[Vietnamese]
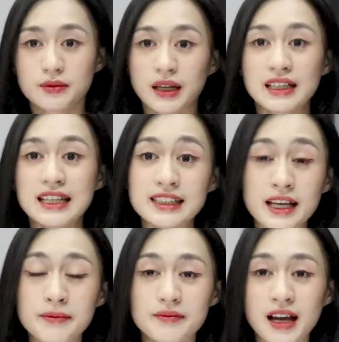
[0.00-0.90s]
Bạn nghĩ
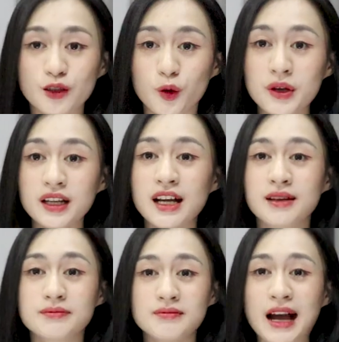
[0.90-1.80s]
xem, bạn có biết
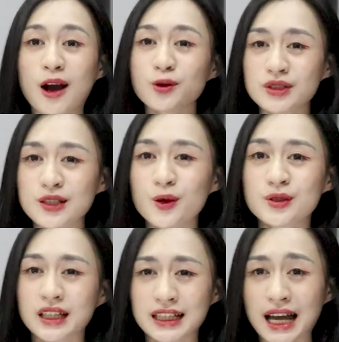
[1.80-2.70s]
là bao nhiêu
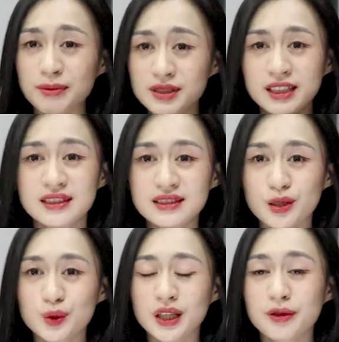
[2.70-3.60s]
những cái nam chính
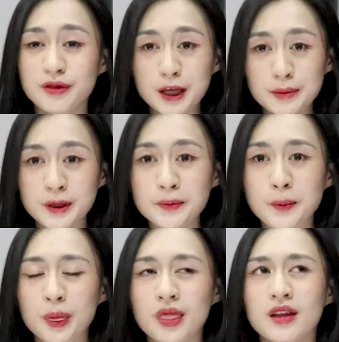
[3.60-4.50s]
trong những cái phim á,
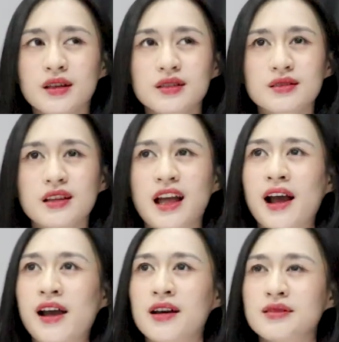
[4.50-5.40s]

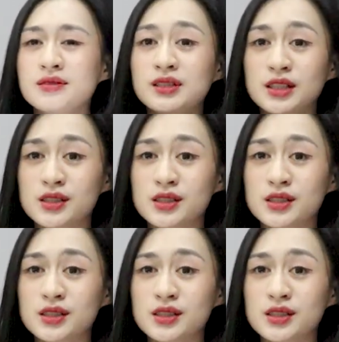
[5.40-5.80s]
là người